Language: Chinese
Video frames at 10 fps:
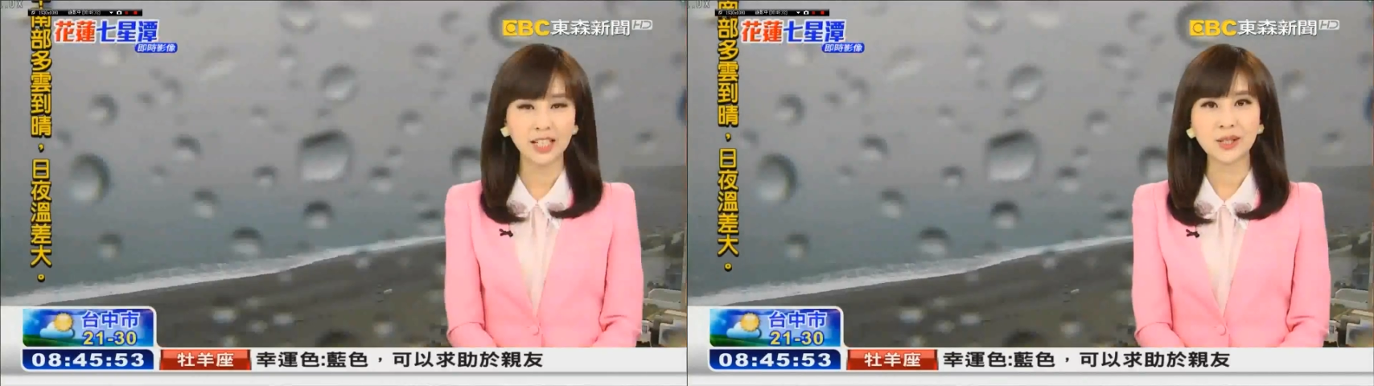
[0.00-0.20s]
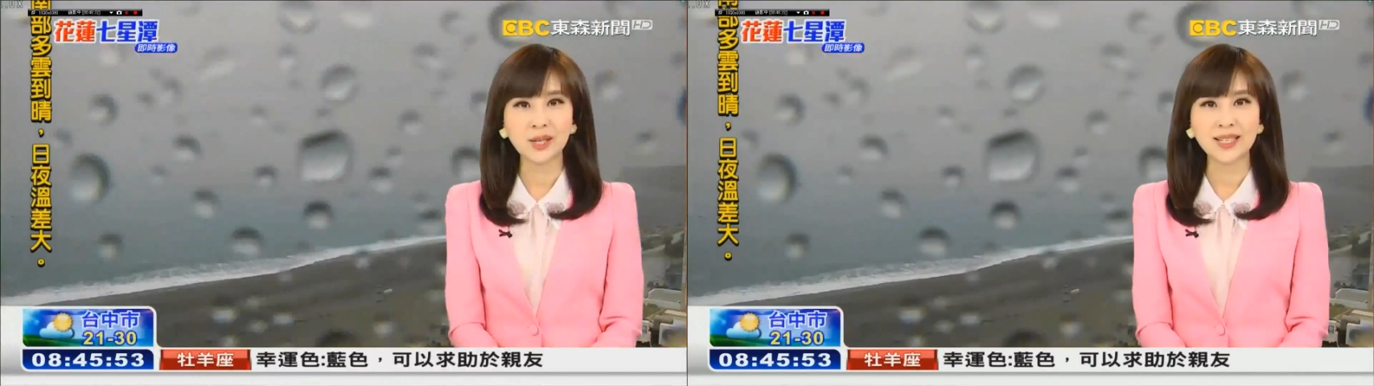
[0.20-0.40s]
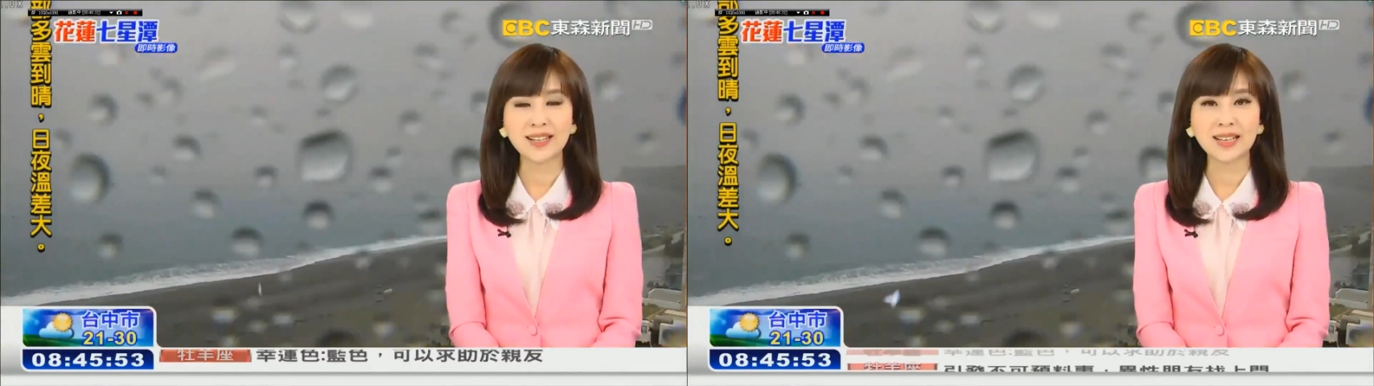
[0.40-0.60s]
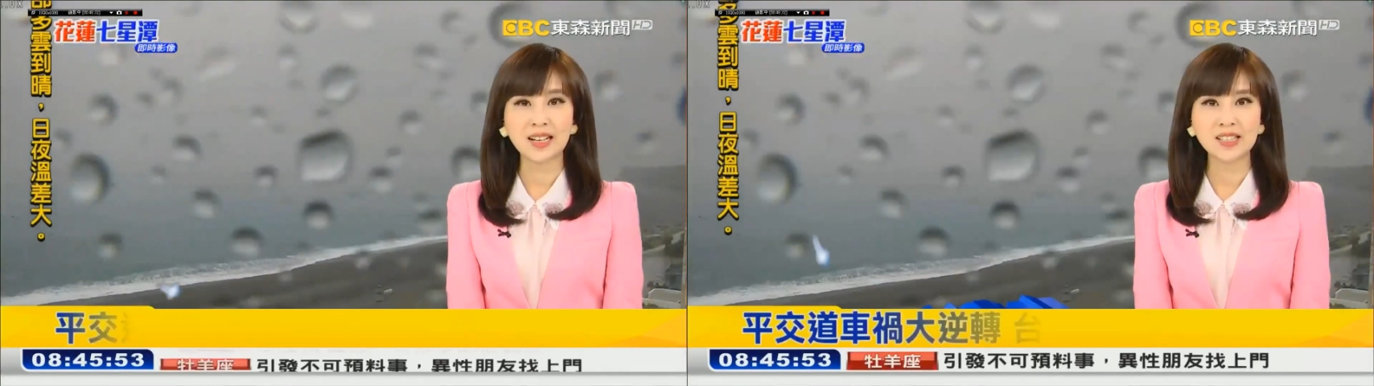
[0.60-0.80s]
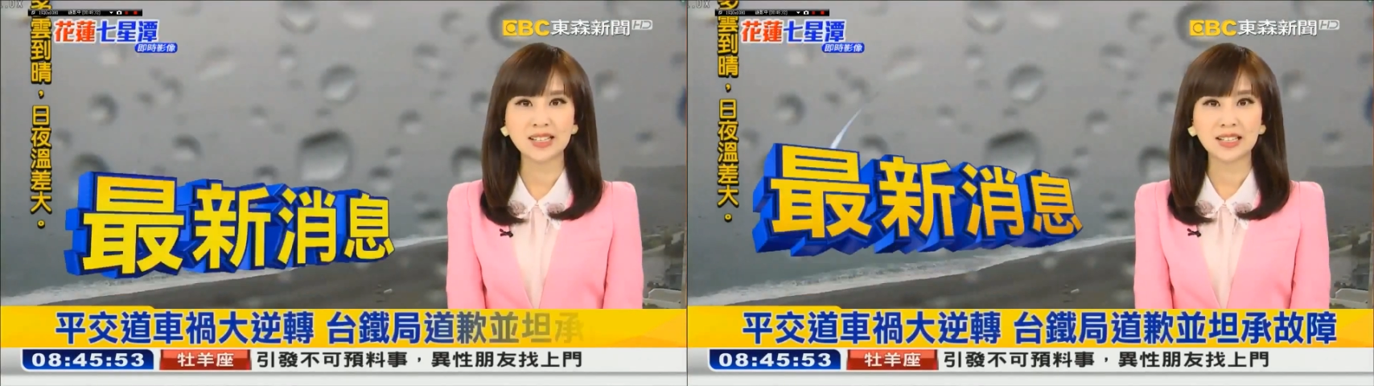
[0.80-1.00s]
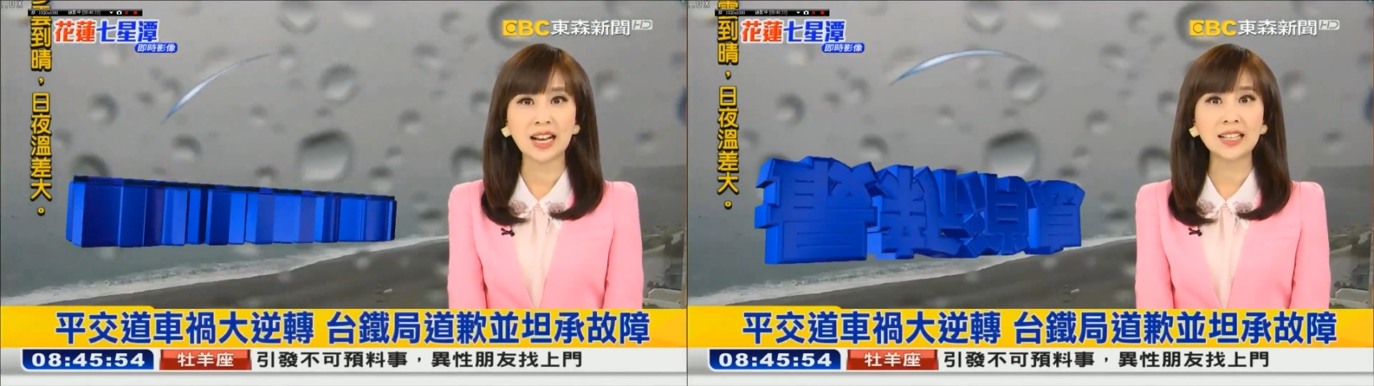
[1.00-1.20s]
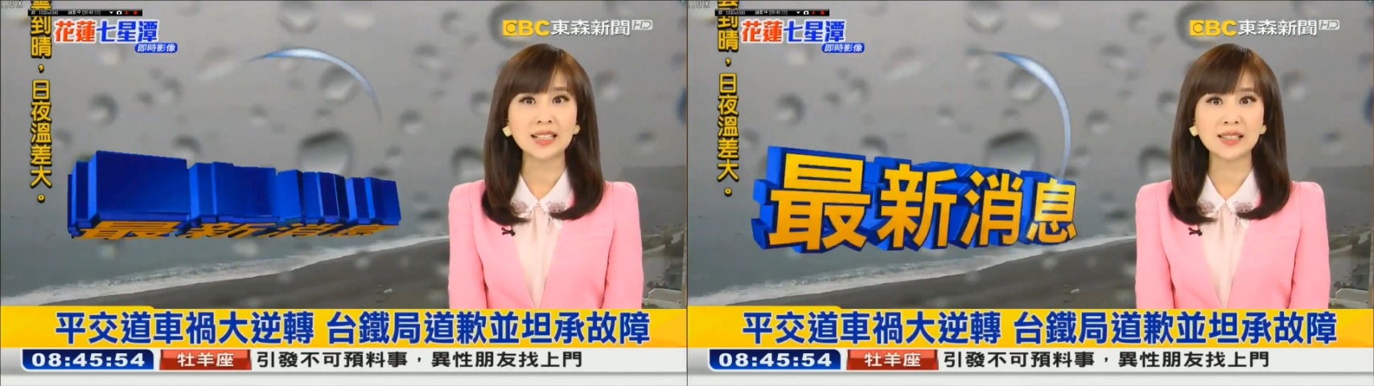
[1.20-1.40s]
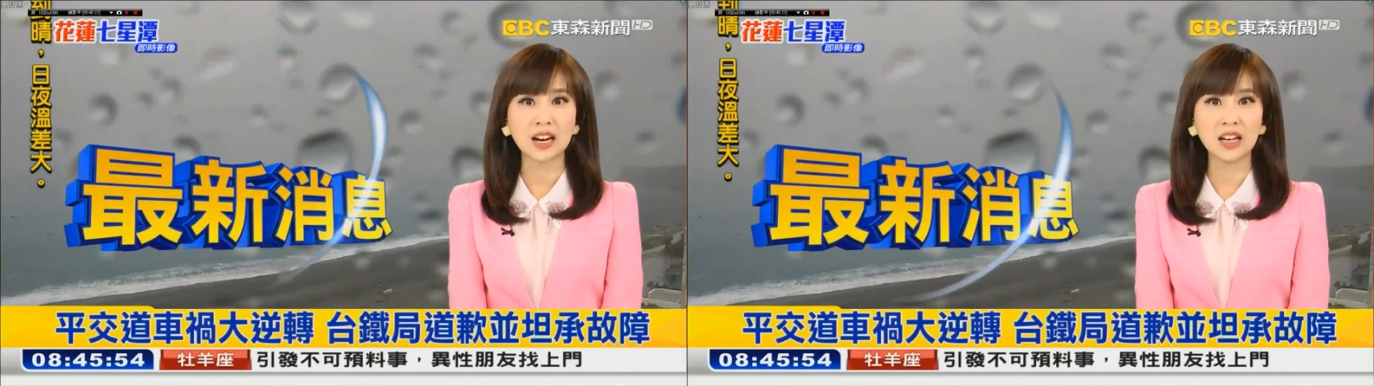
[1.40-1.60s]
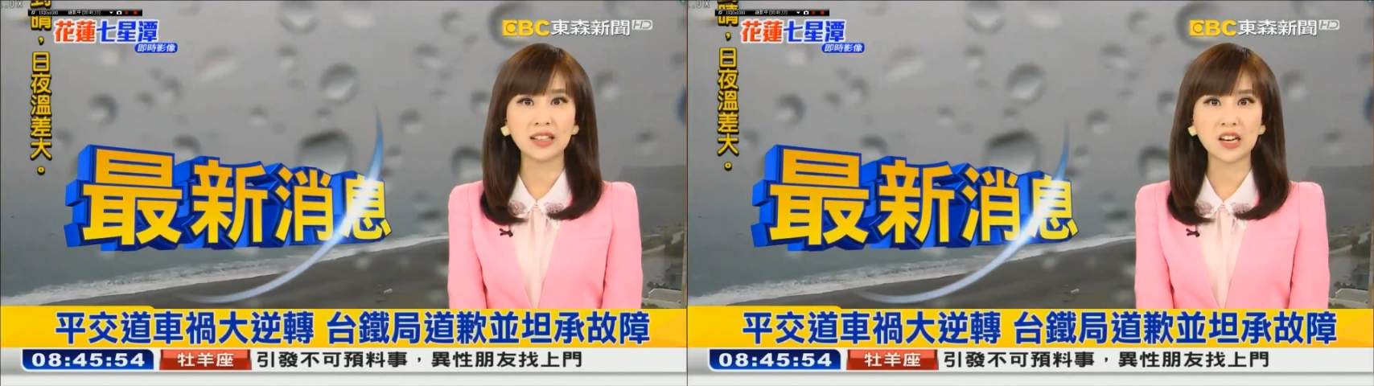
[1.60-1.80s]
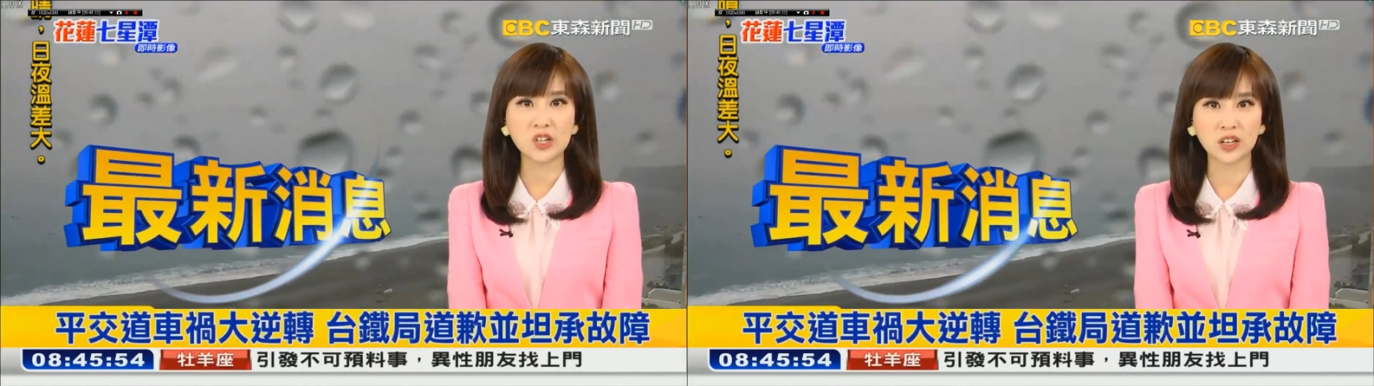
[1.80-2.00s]
另外，最新的消息，台铁自强号
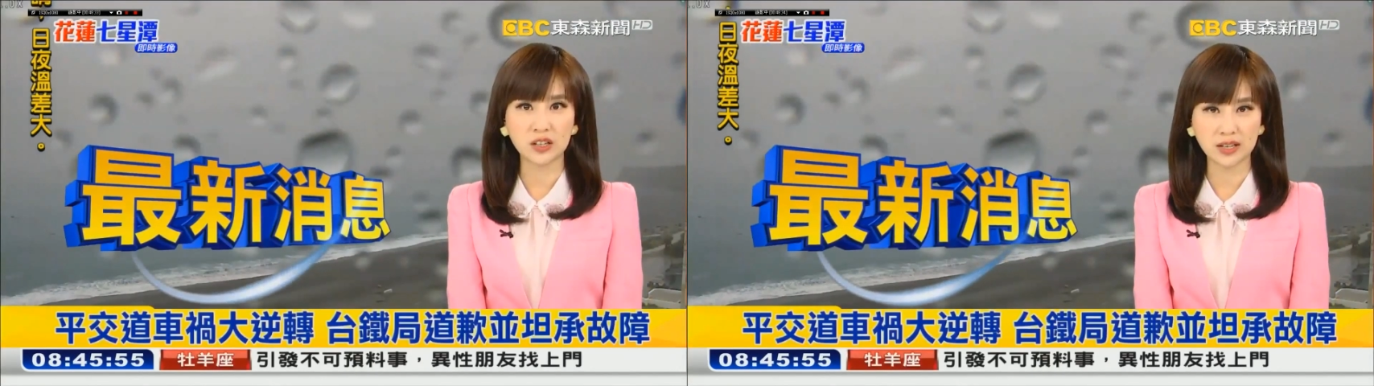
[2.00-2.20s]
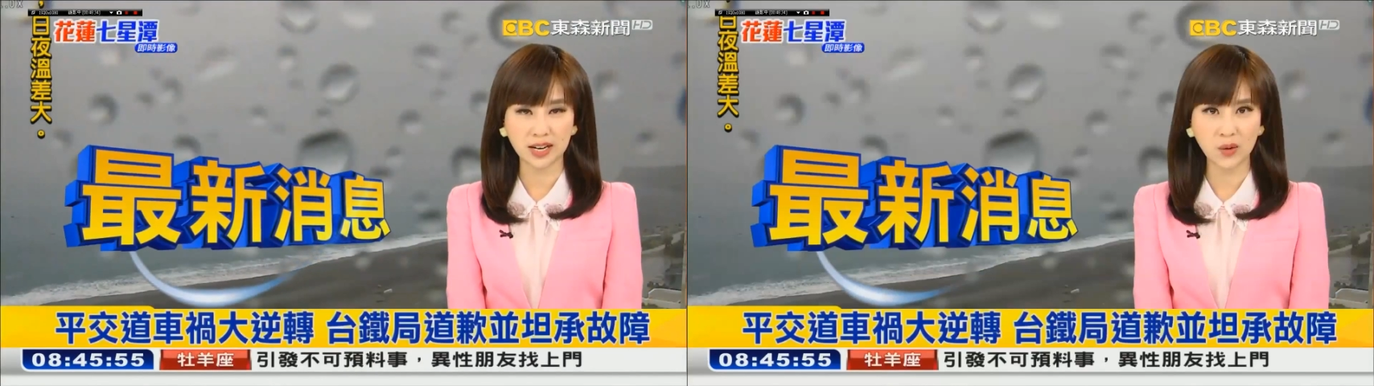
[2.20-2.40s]
列车前天